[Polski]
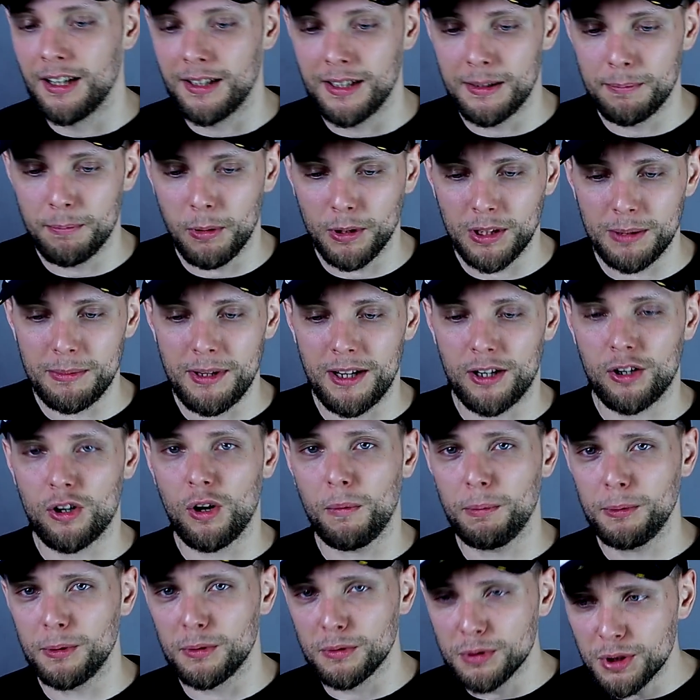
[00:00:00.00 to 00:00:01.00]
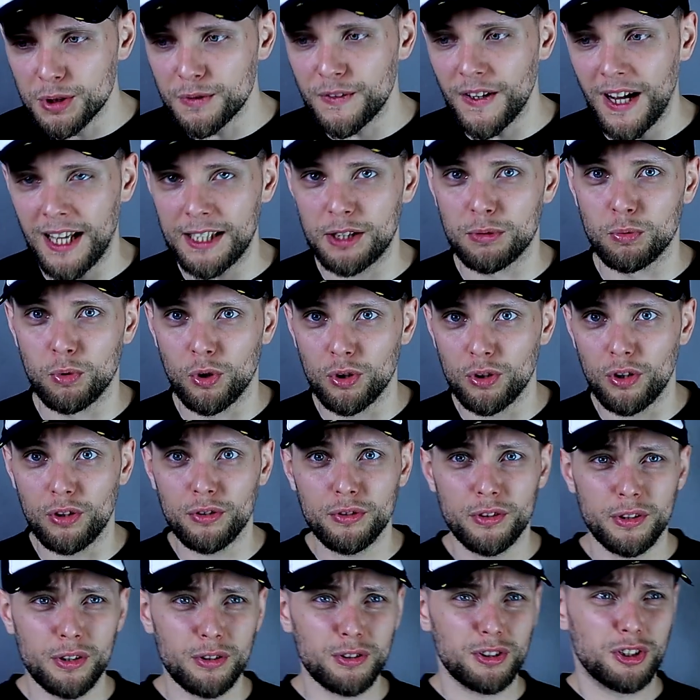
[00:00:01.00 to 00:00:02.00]
I po tym jak kopnął światło,
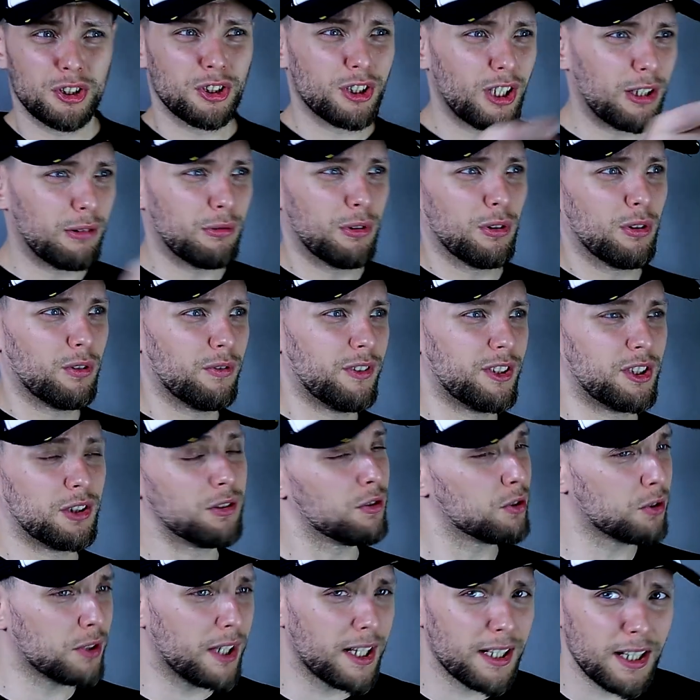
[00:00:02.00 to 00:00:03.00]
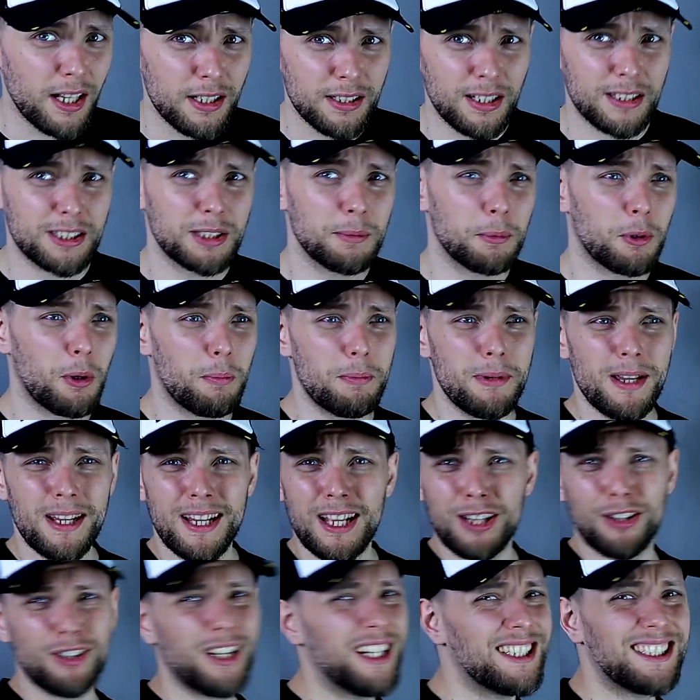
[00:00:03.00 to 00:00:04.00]
on do niego strzelił, tylko wiecie, no człowiek jak tak szybko
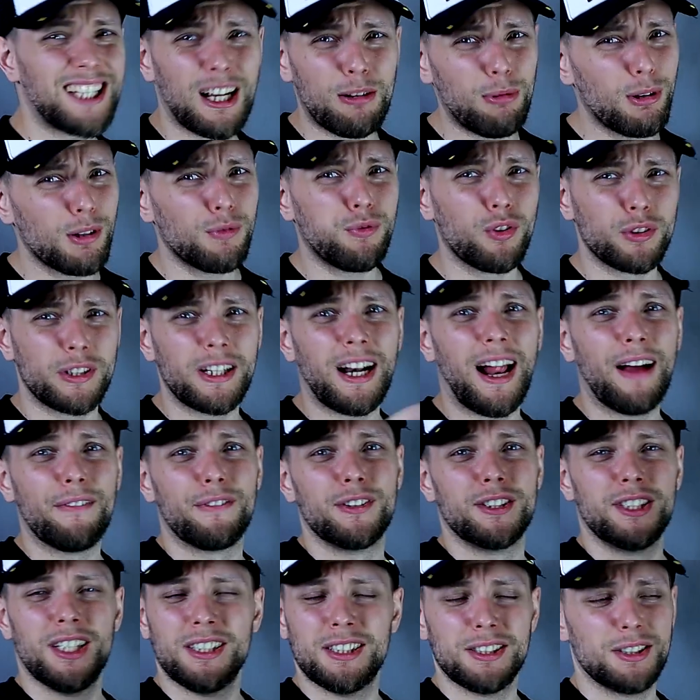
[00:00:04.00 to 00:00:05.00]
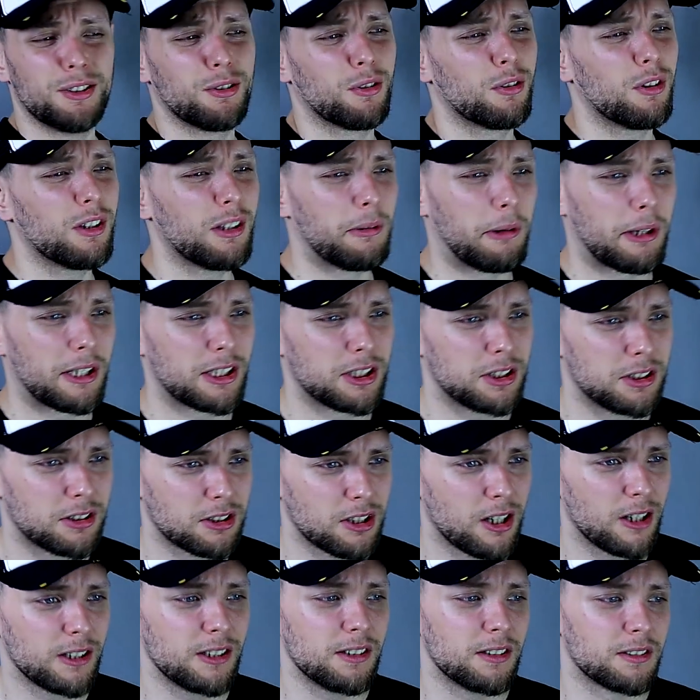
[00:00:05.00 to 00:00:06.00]
biegnie, to nie jest tak łatwo trafić. Ja często oglądam jakieś
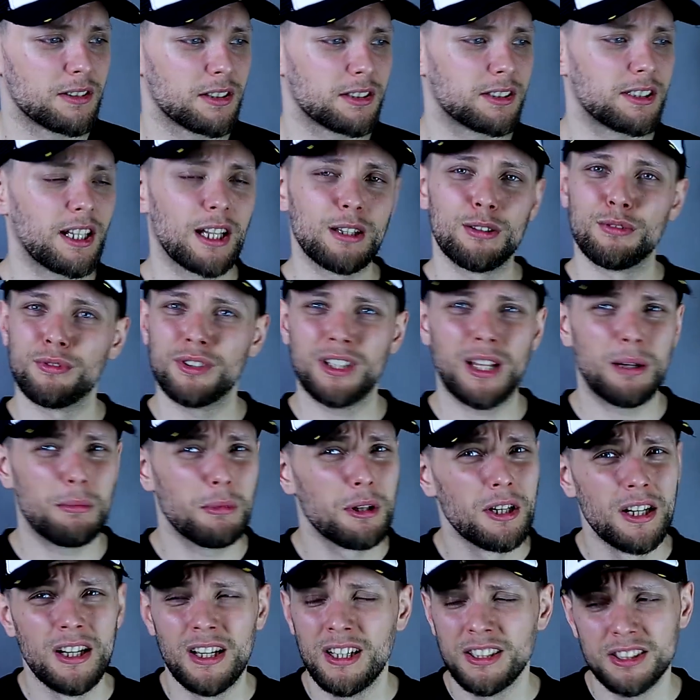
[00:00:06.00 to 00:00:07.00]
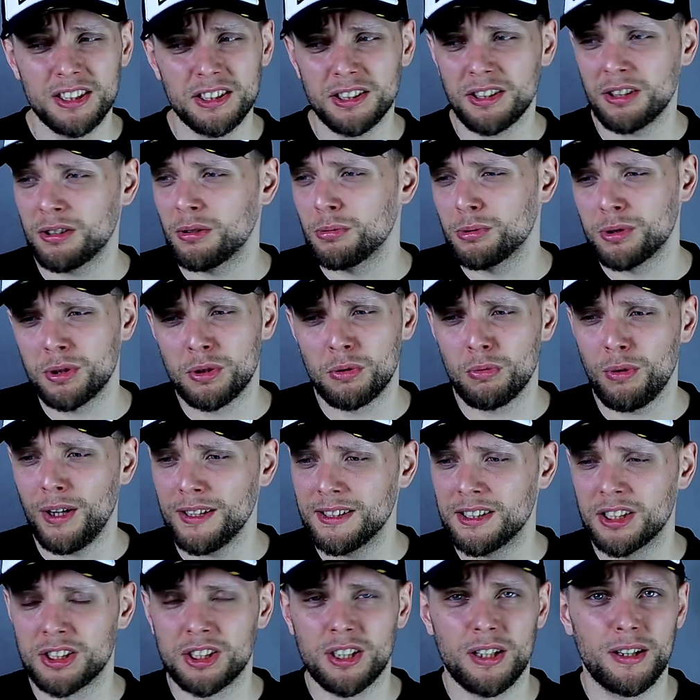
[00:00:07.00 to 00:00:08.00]
strzelaniny ze Stanów i tam często są
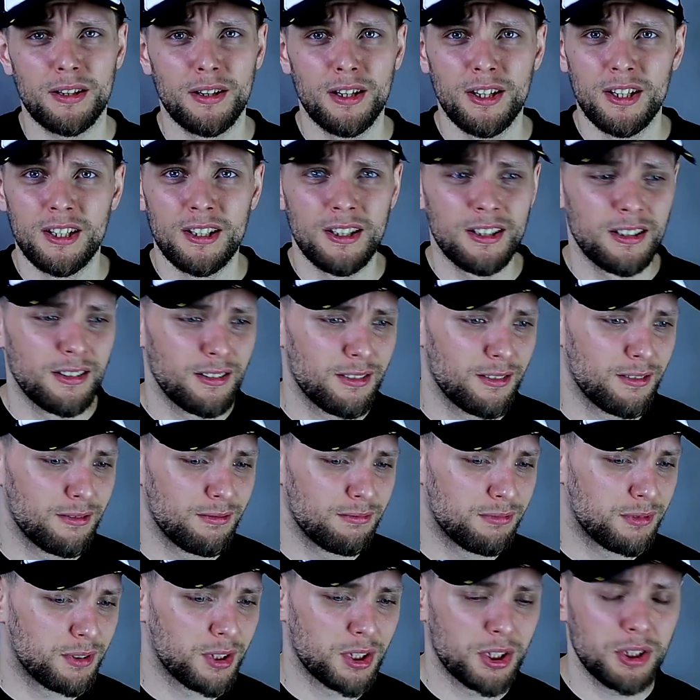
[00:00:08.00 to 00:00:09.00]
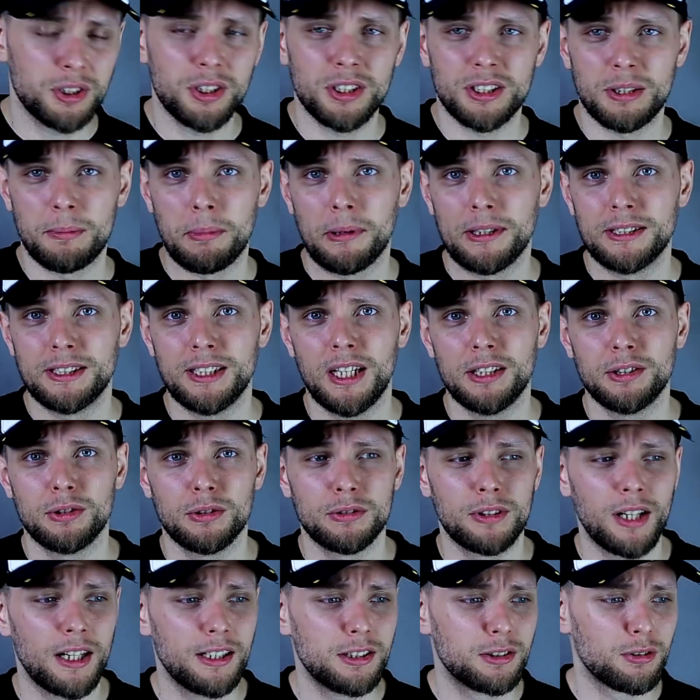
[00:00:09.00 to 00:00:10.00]
sytuacje, że yy, słyszycie, że
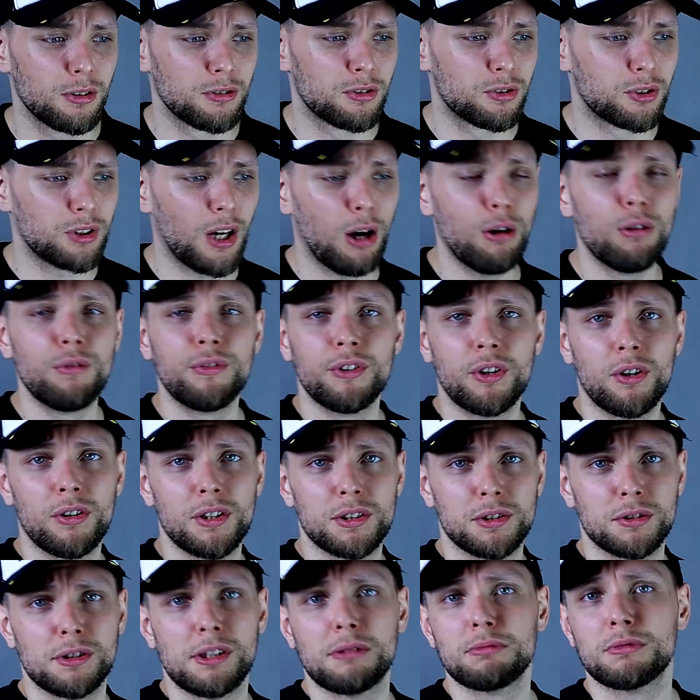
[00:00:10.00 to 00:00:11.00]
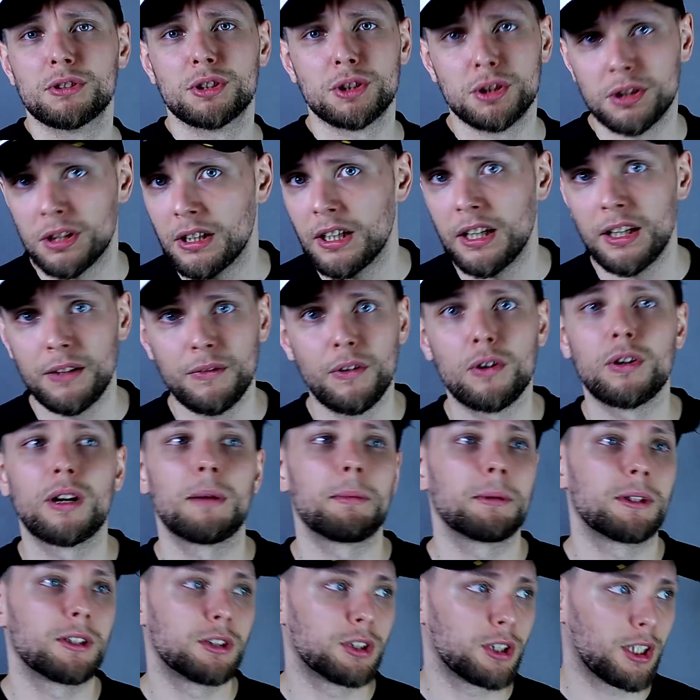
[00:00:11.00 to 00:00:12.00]
policjanci oddali 100 strzałów i koleś dostał 3 i w
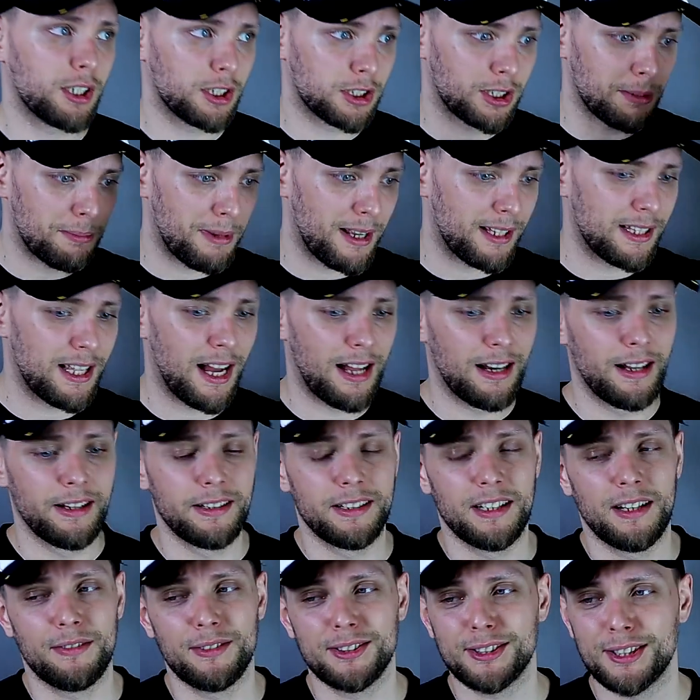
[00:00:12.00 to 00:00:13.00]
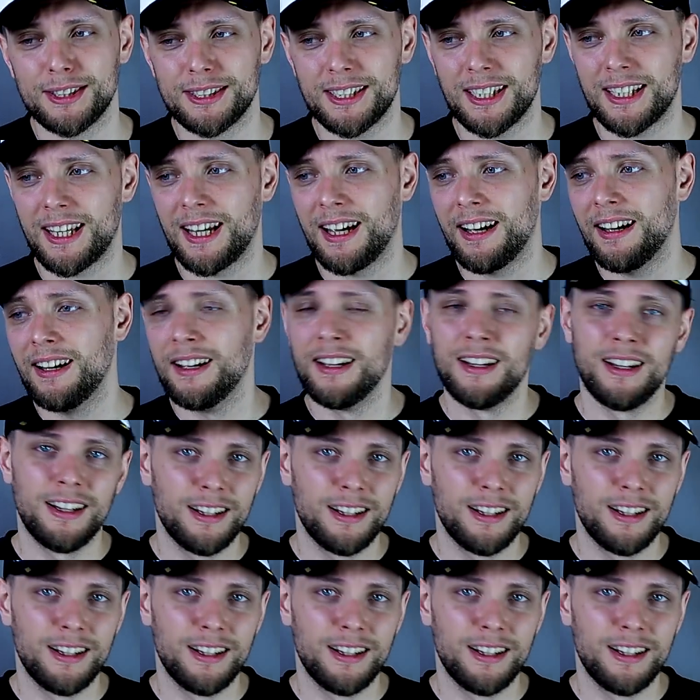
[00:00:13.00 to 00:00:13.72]
ogóle po tych trzech jeszcze bieg dalej, nie? Więc to jest takie,